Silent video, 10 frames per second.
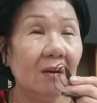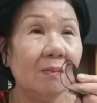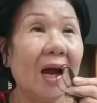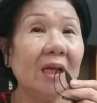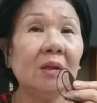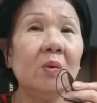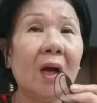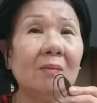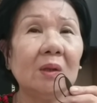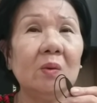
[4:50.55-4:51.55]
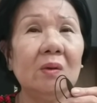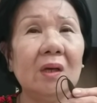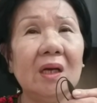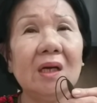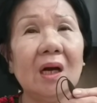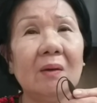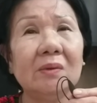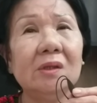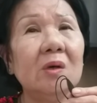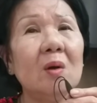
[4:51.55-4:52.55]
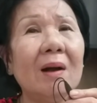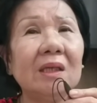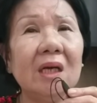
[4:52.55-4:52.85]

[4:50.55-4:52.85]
Bà đã tu hành mà tôi nghĩ rằng là chưa có bằng